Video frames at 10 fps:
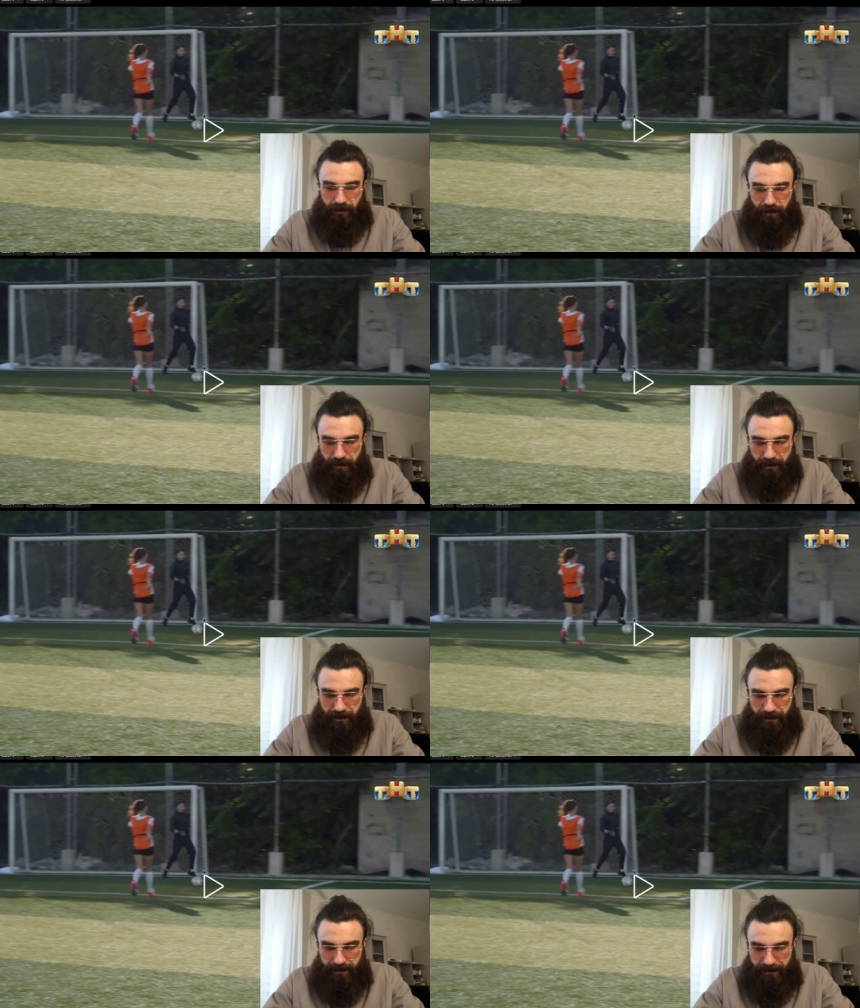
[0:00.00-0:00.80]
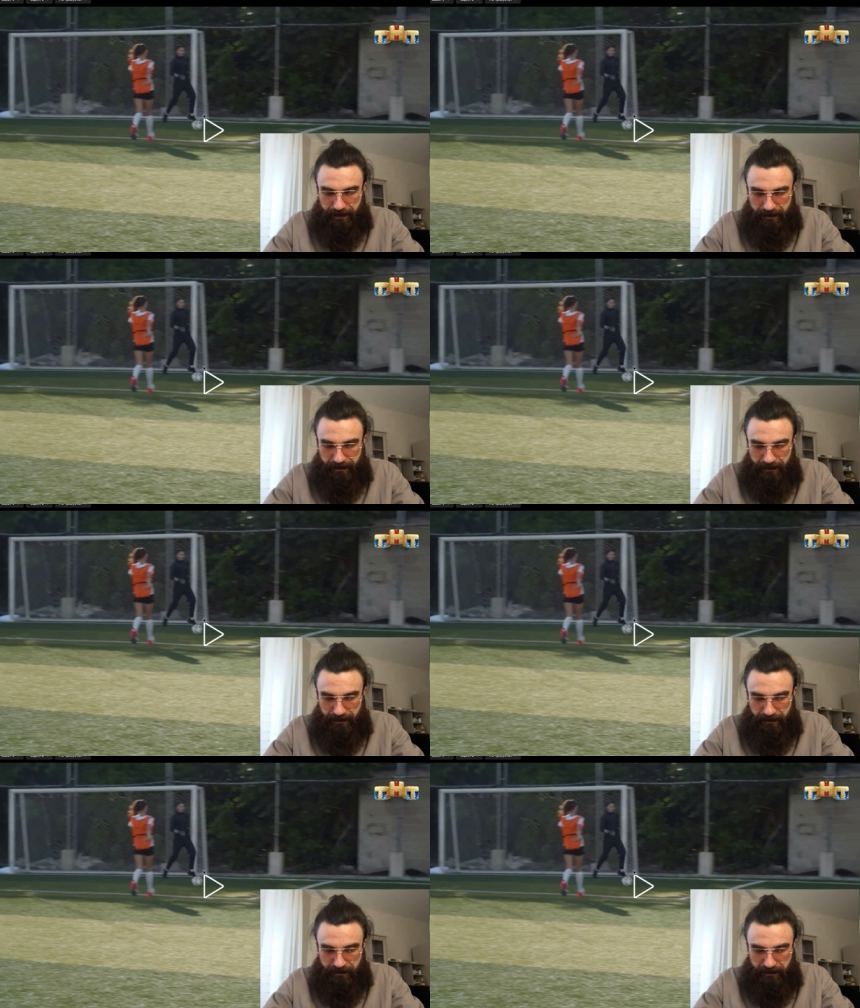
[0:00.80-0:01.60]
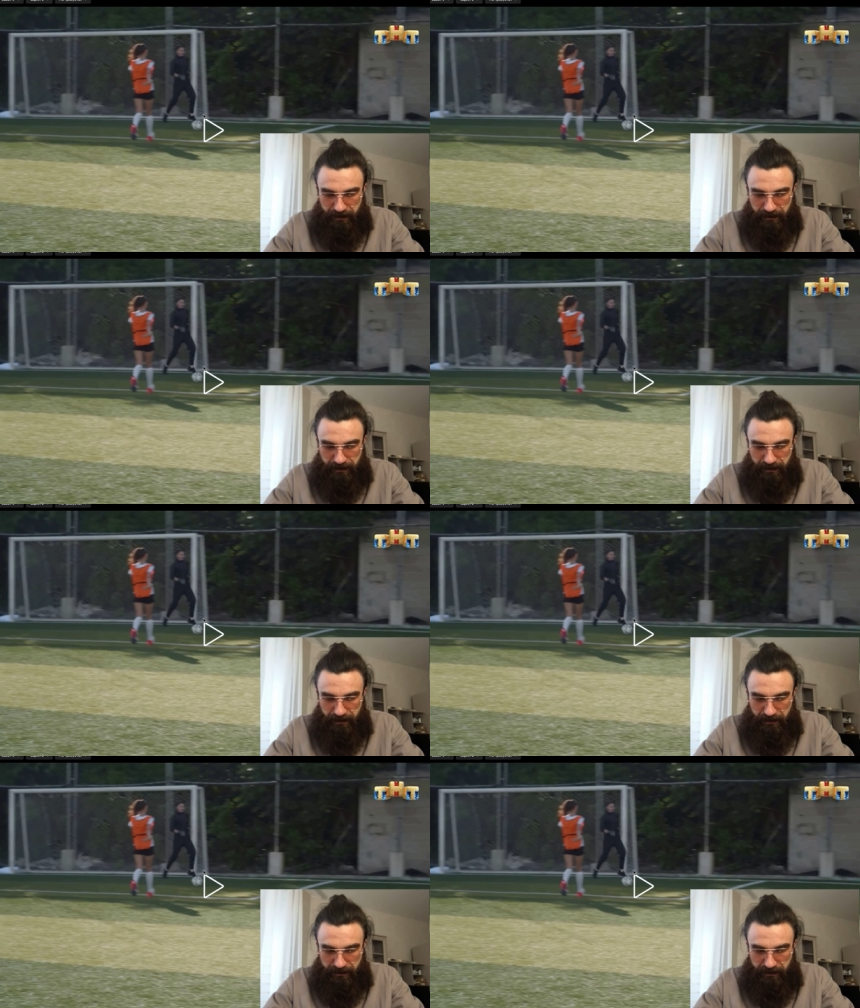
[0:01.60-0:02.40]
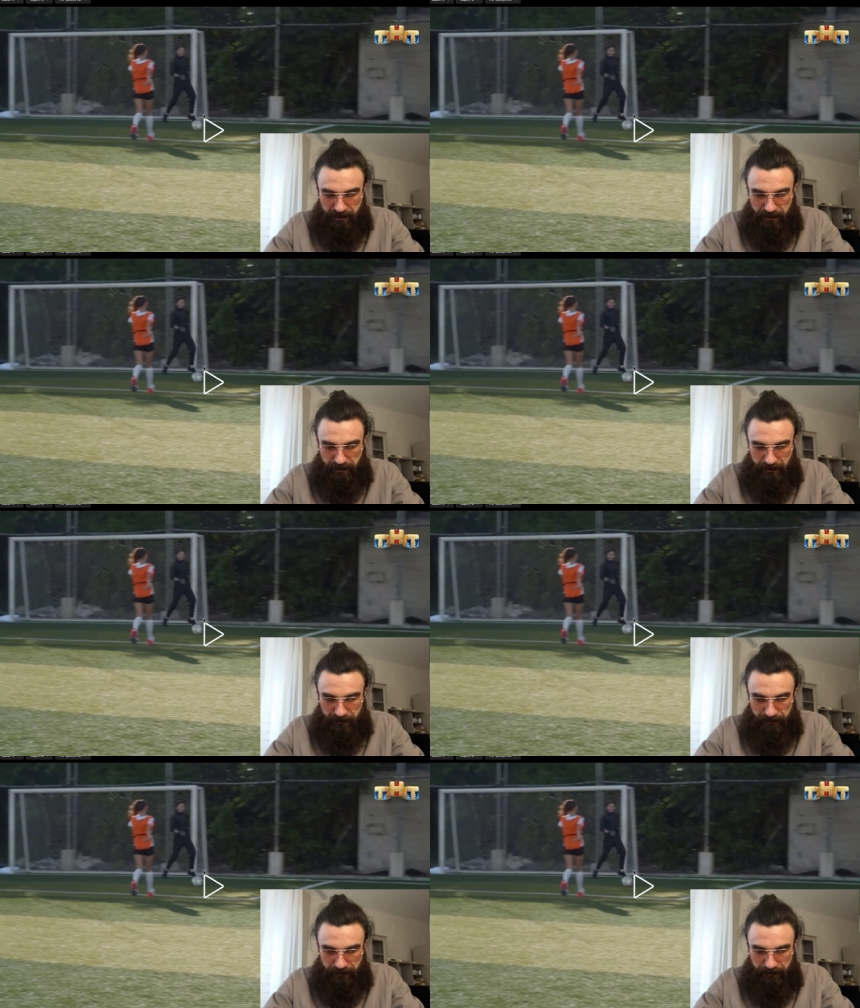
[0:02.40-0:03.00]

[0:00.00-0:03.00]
А? Александр, Александр.